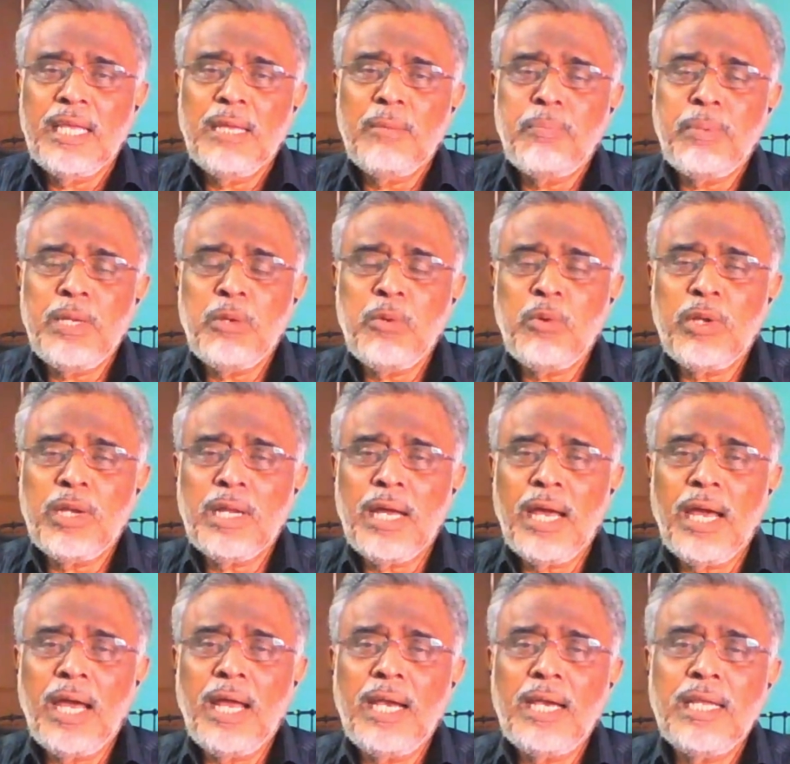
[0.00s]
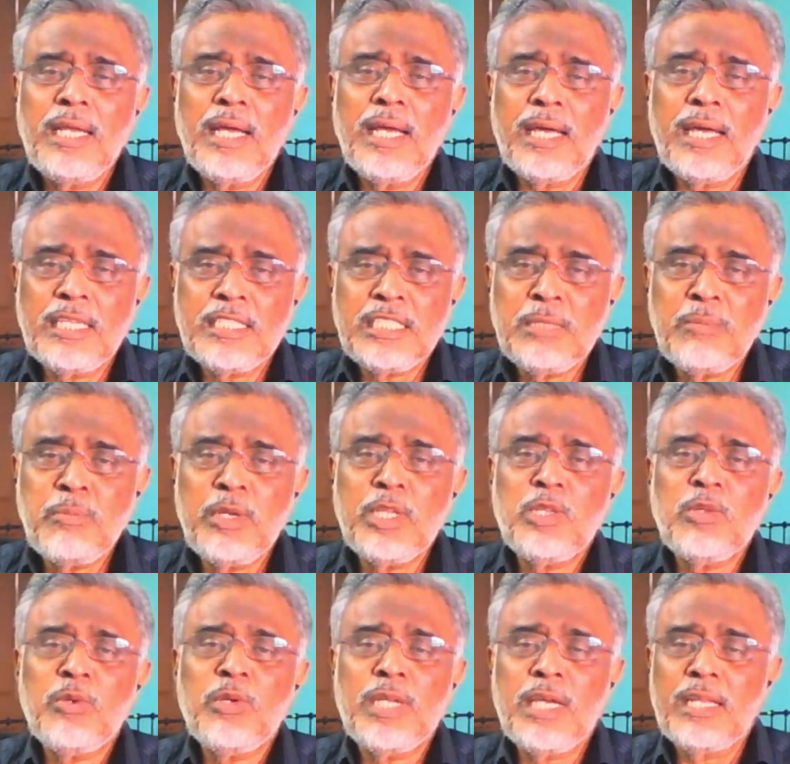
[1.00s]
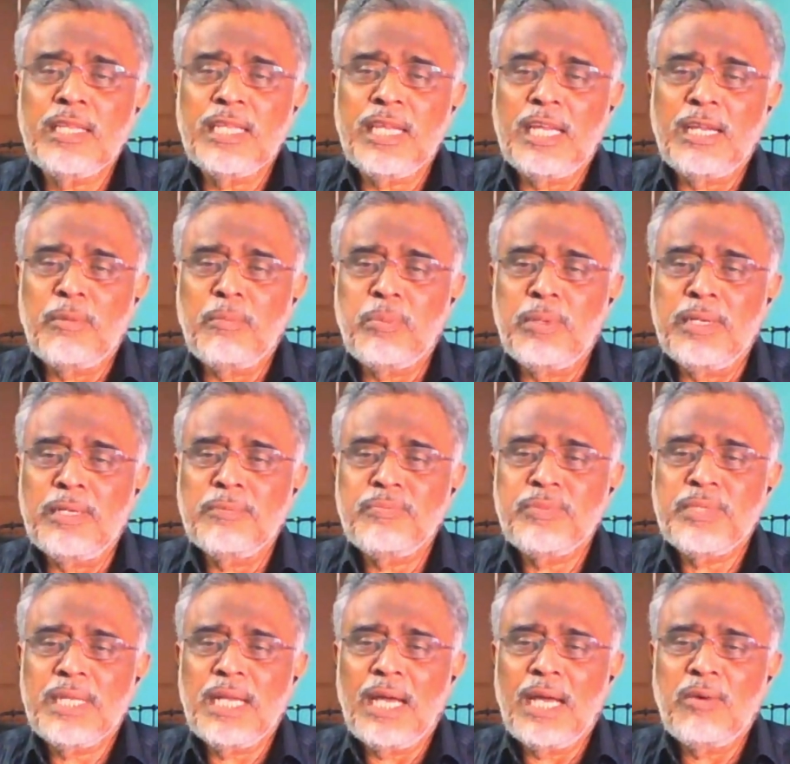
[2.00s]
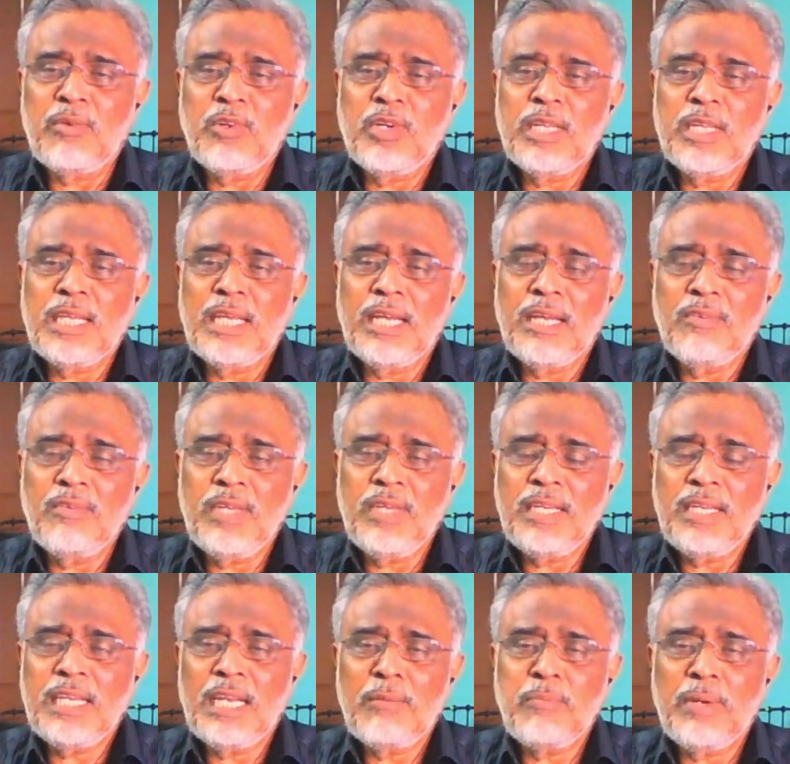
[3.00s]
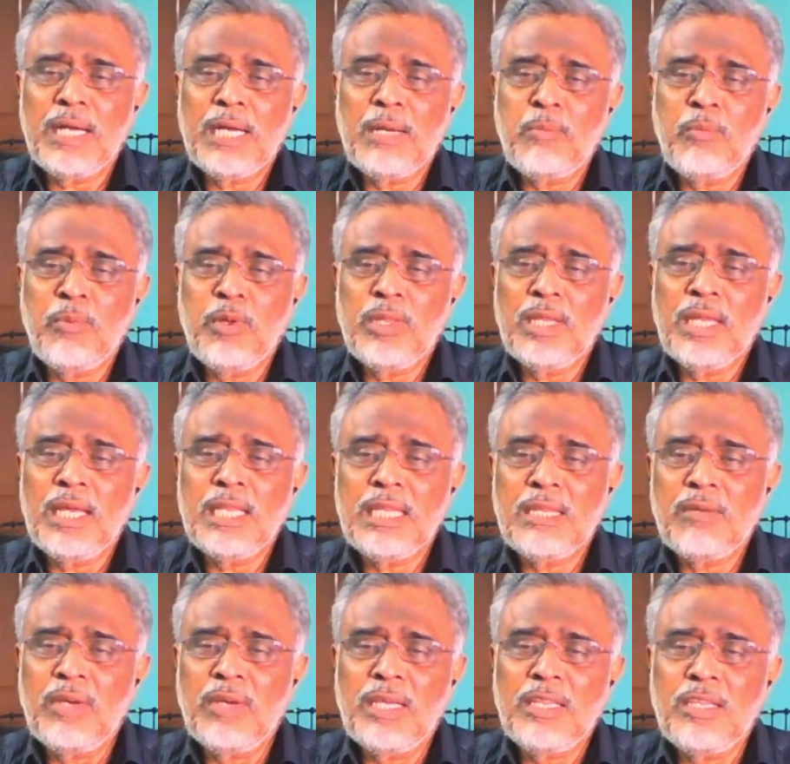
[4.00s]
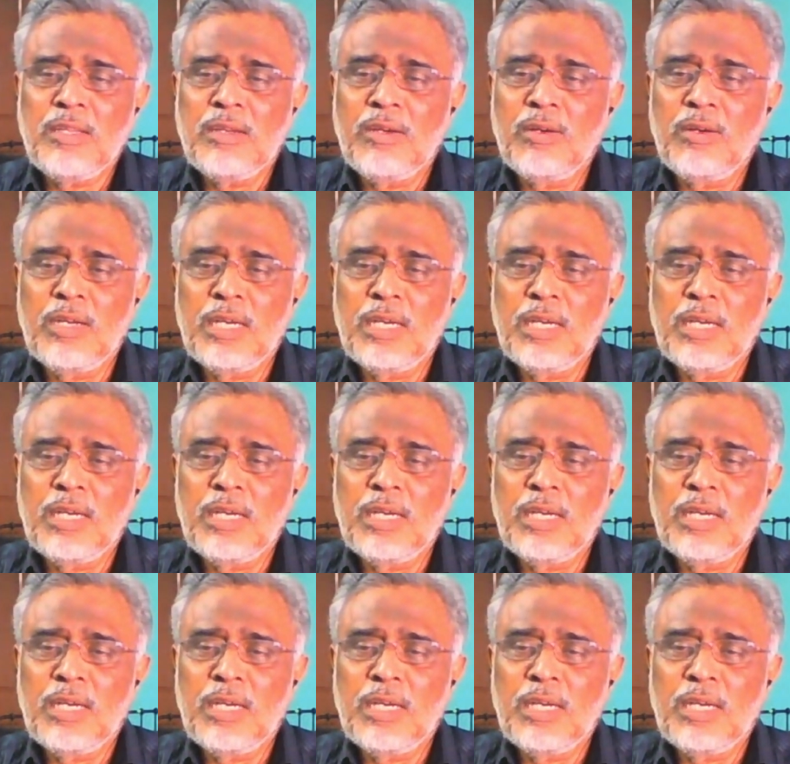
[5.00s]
இப்படி ஒரு ஆள் அரசு மருத்துவராக இருந்தார் அப்போ அவருடைய வீட்டில் பார்க்கும்போது தான் அந்த வைத்தியம்